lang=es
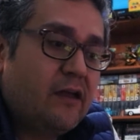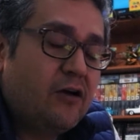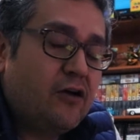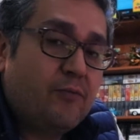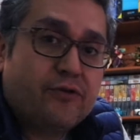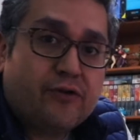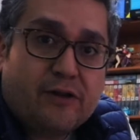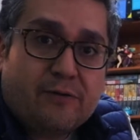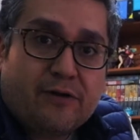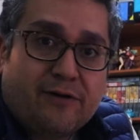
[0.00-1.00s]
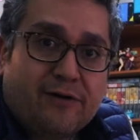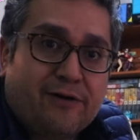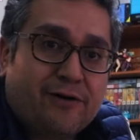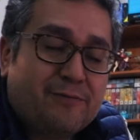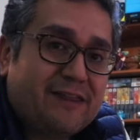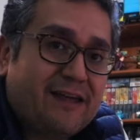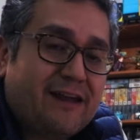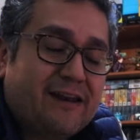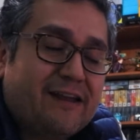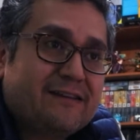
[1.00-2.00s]
cómo no eh,
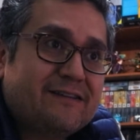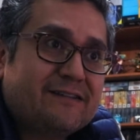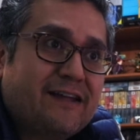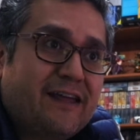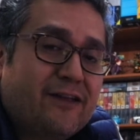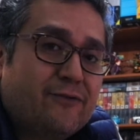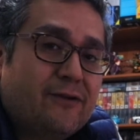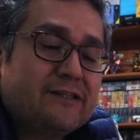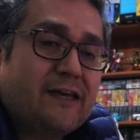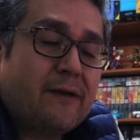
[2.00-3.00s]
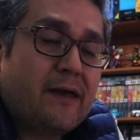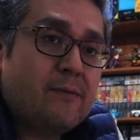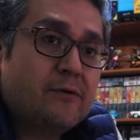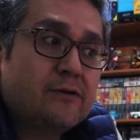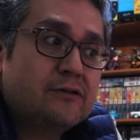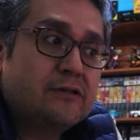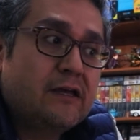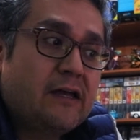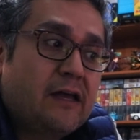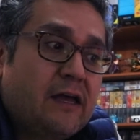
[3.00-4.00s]
olvidar esas caricaturas que veíamos,
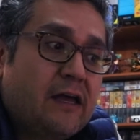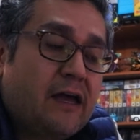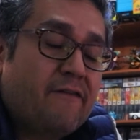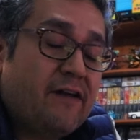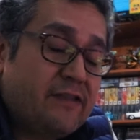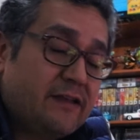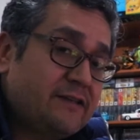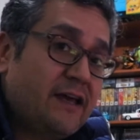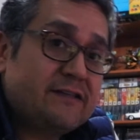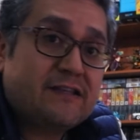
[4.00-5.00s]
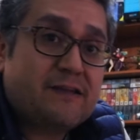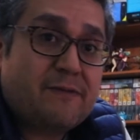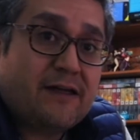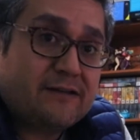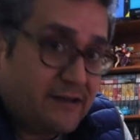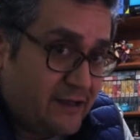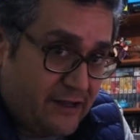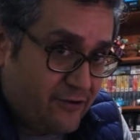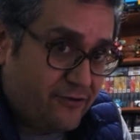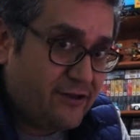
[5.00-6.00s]
fantasías animadas de ayer
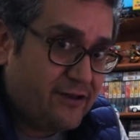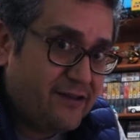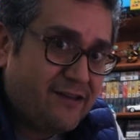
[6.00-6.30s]
y hoy,